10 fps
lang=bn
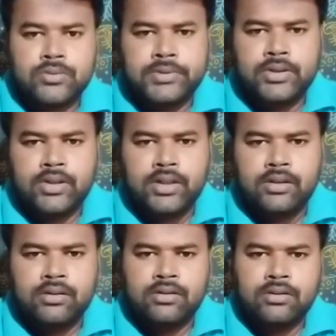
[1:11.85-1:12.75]
অসুবিধা হয়
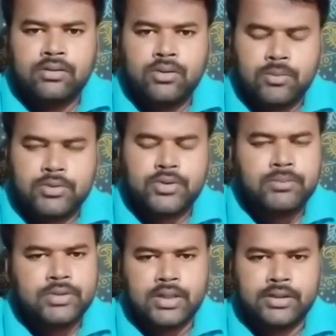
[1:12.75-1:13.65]
অবশ্যই
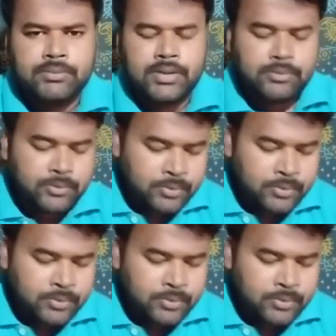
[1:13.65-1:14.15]
জানতে পারবো